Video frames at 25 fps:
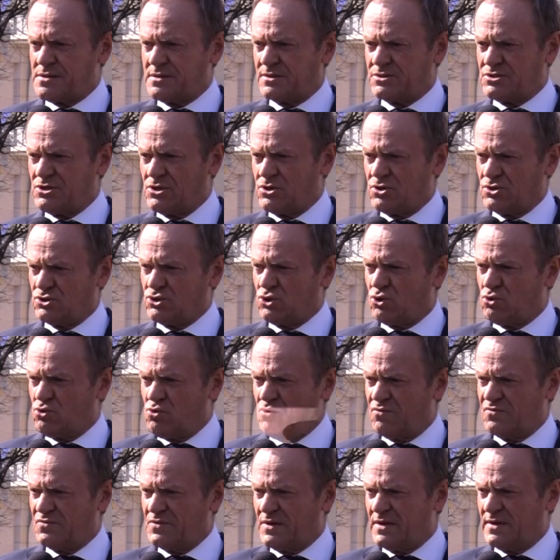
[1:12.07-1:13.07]
jeśli chodzi o
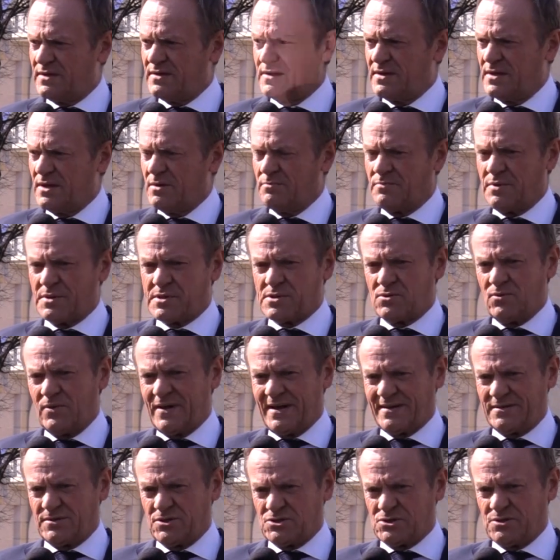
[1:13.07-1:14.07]
główne
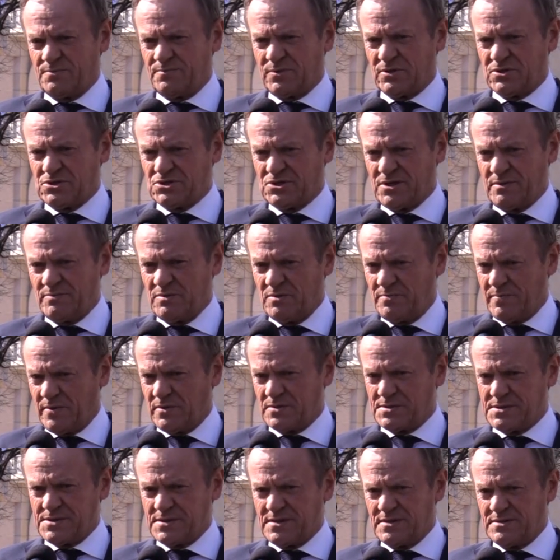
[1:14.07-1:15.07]
postulaty czy potrzeby
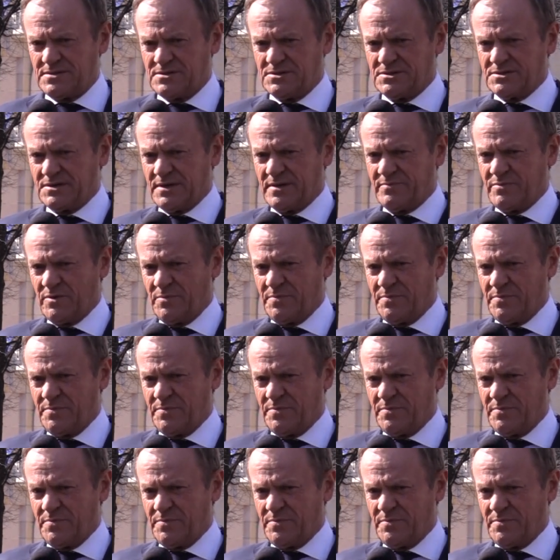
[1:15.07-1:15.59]
Polski dzisiaj.